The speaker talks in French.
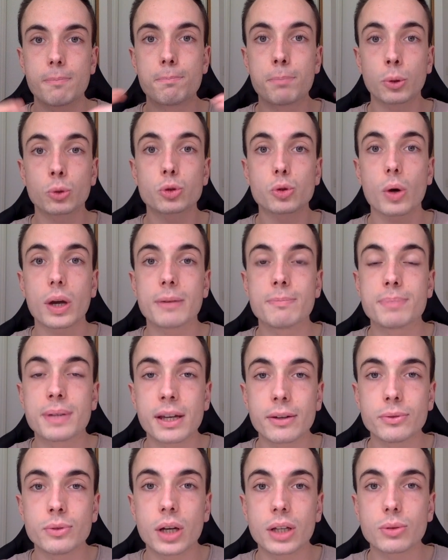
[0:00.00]
Bonjour et
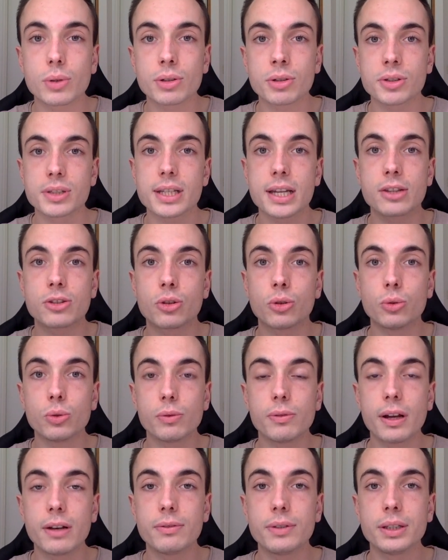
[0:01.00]
bienvenue à toi dans cette
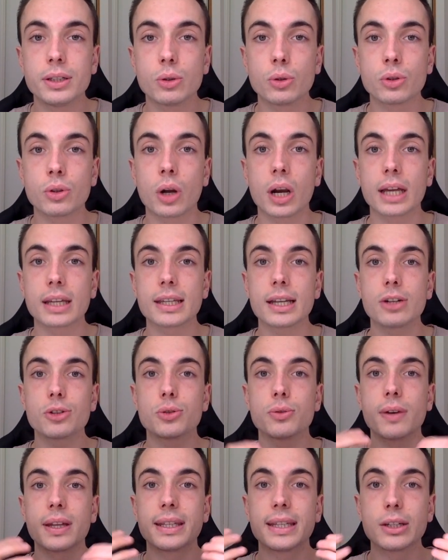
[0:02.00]
nouvelle vidéo dans laquelle
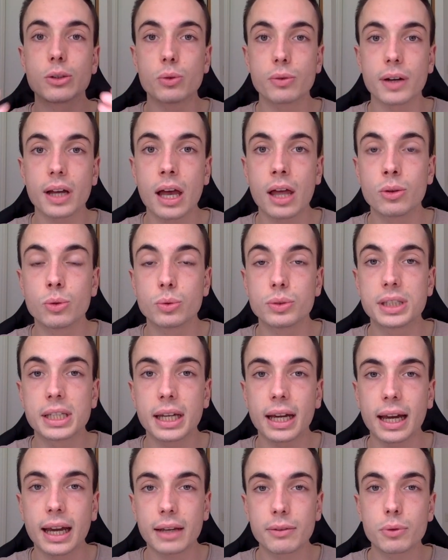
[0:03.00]
tu vas découvrir un
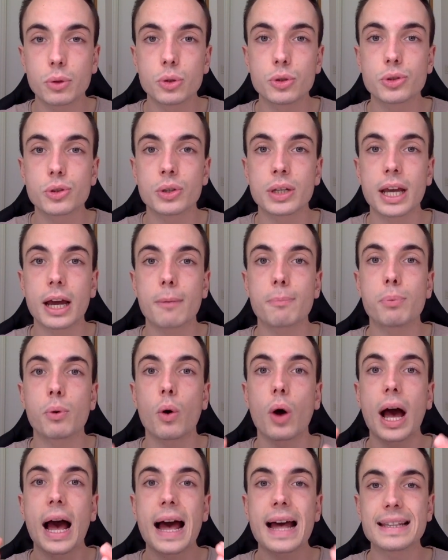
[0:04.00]
outil révolutionnaire
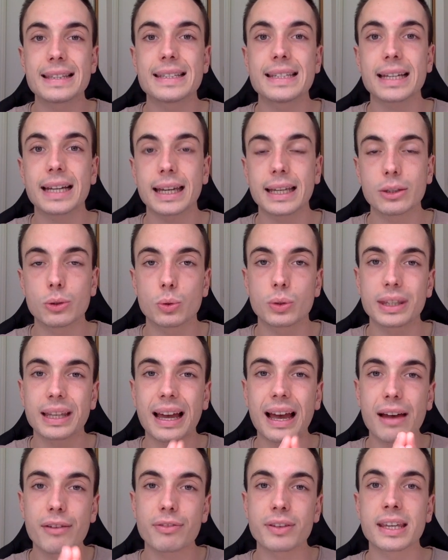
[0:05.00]
pour attirer du
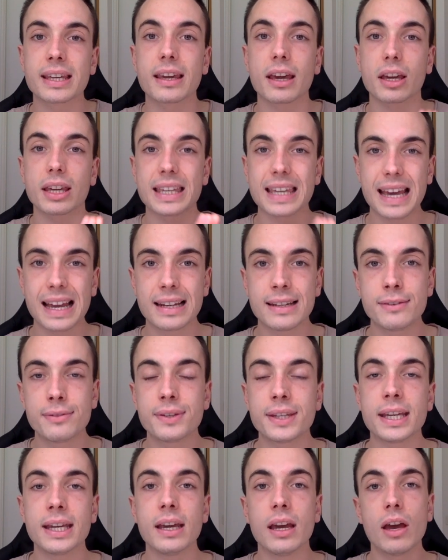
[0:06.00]
trafic
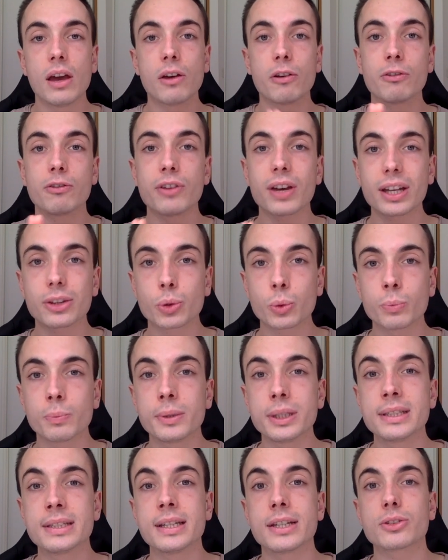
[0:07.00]
qualifié vers ton
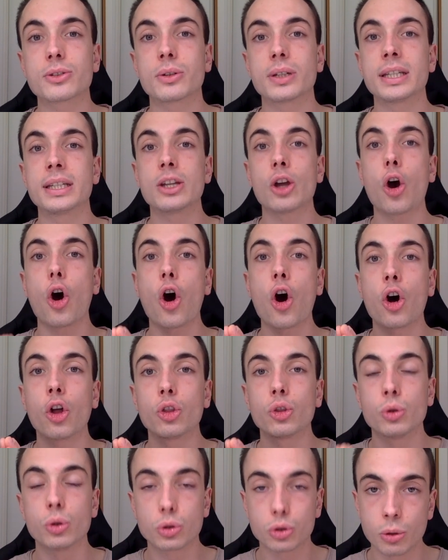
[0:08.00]
business en ligne
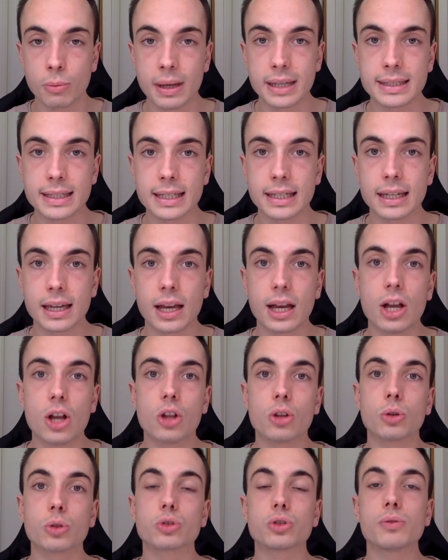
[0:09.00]
en automatique.
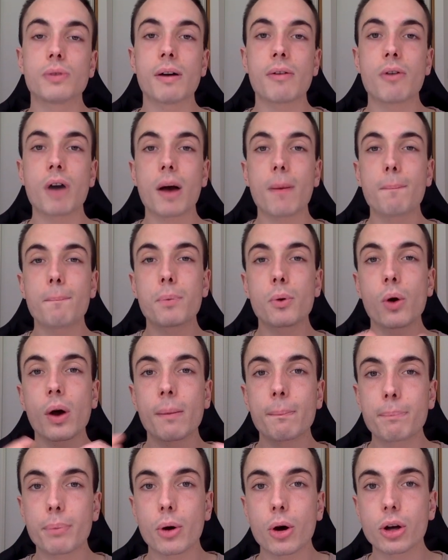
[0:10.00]
Donc tu vas voir, peu
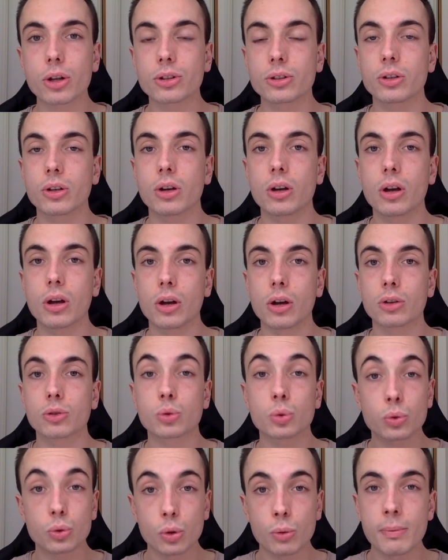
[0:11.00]
importe euh,
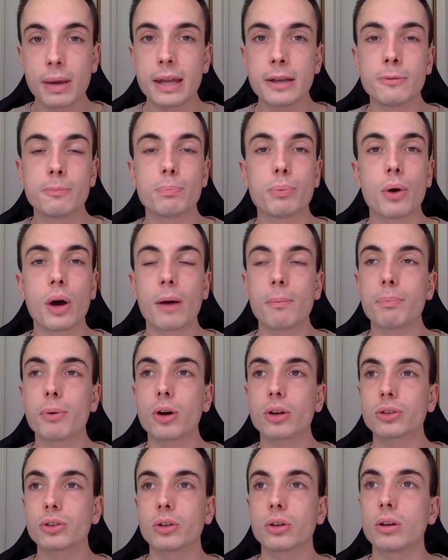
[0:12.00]
ton domaine, peu
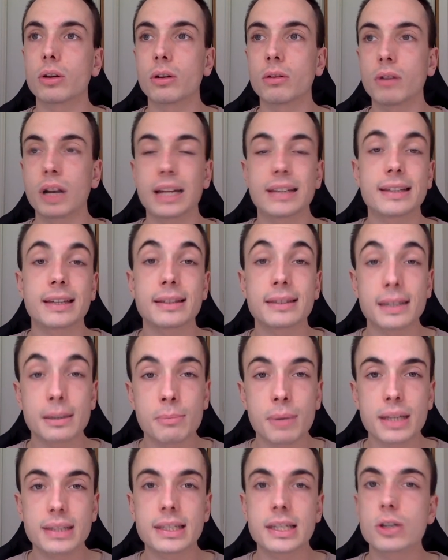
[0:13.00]
importe euh, voilà, ta
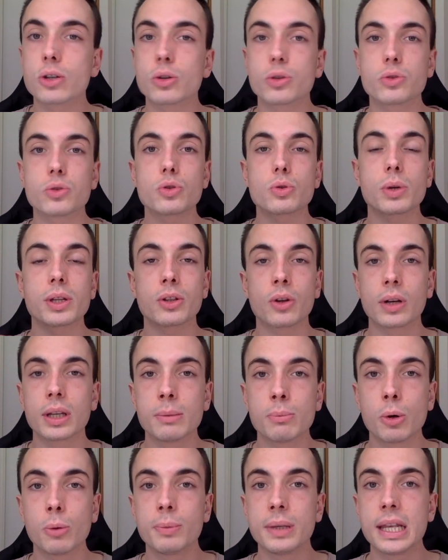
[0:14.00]
thématique, que tu sois dans
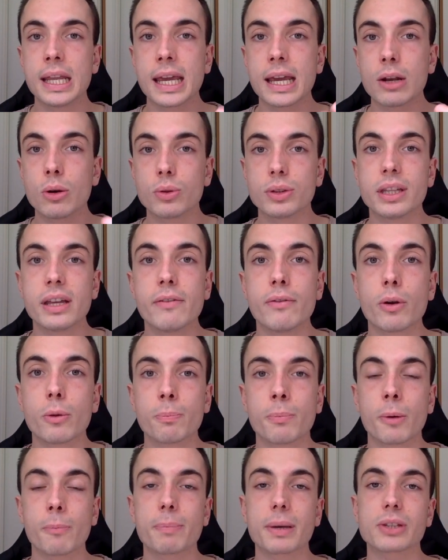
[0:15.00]
l'immobilier, le
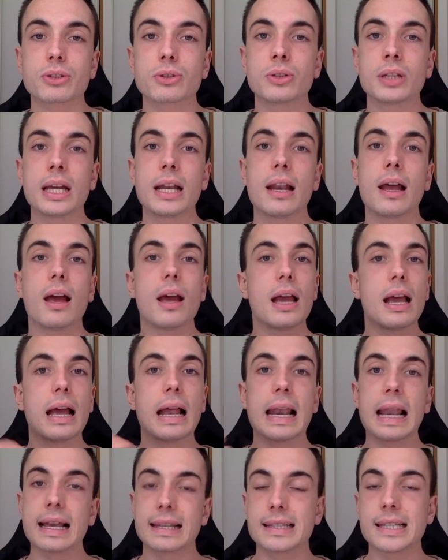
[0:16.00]
développement personnel,
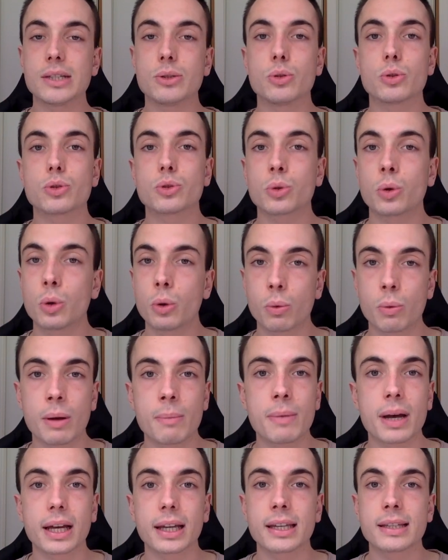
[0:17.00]
la séduction, le web
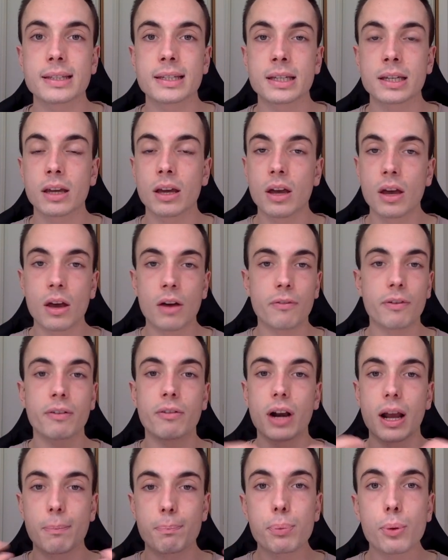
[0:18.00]
marketing, enfin
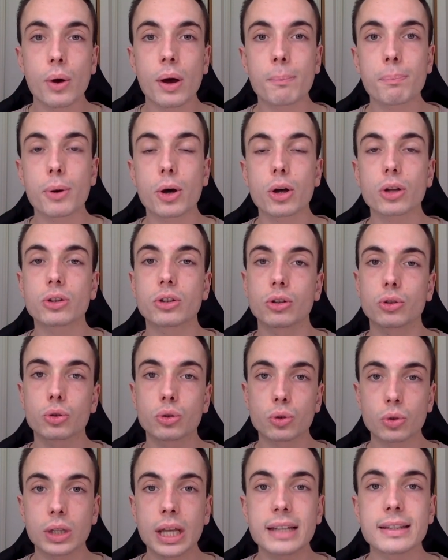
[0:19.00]
voilà, peu importe
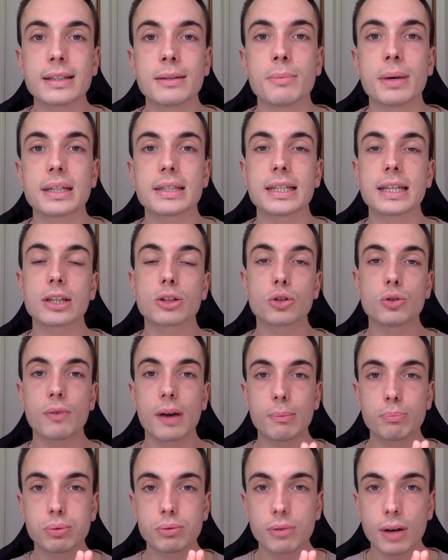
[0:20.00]
ta thématique, tu
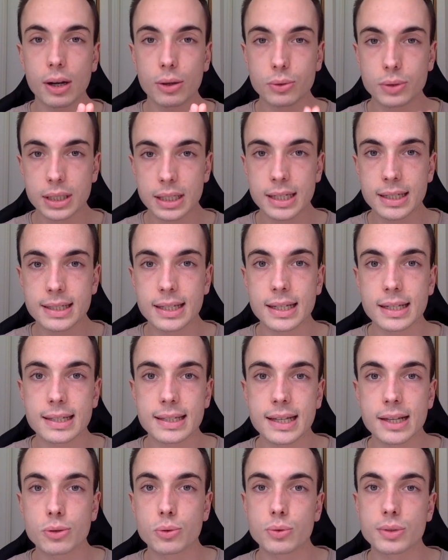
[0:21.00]
vas pouvoir utiliser
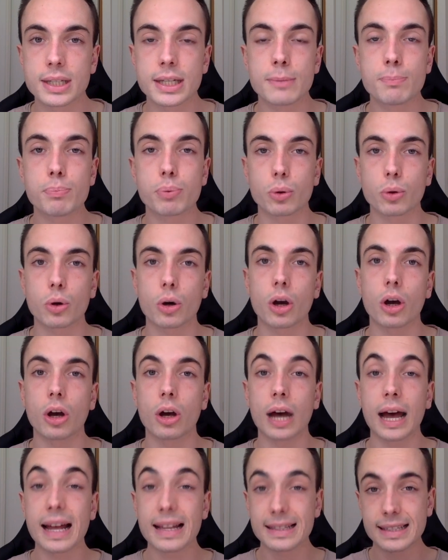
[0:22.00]
cet outil pour
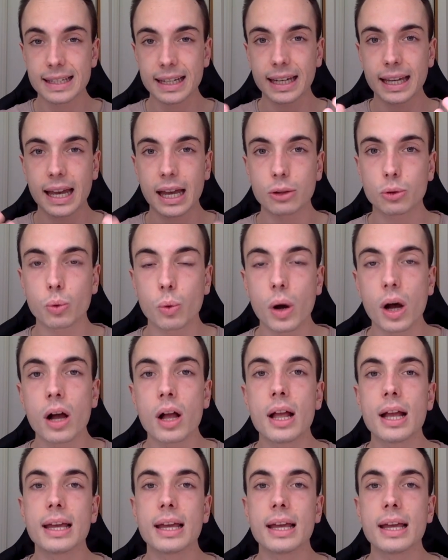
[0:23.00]
euh, attirer à toi